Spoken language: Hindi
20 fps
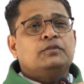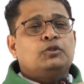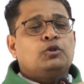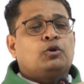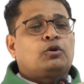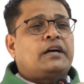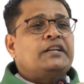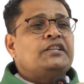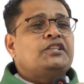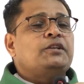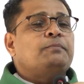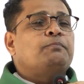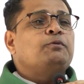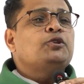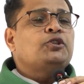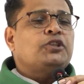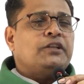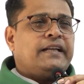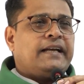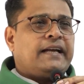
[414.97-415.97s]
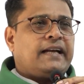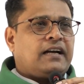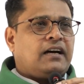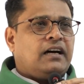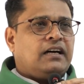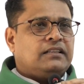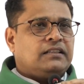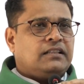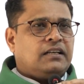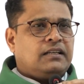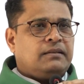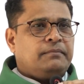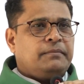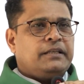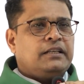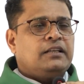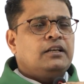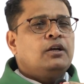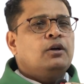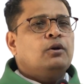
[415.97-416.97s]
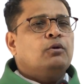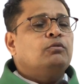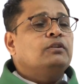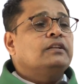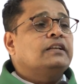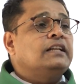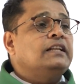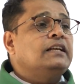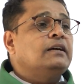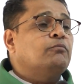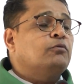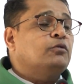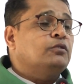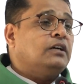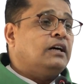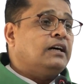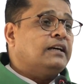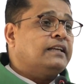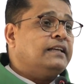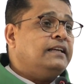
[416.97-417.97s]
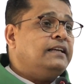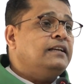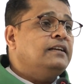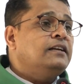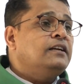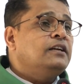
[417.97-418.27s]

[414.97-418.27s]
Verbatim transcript: जो कंट्रीब्यूशन है ख़ानदान में उनके लिए हम खुदा के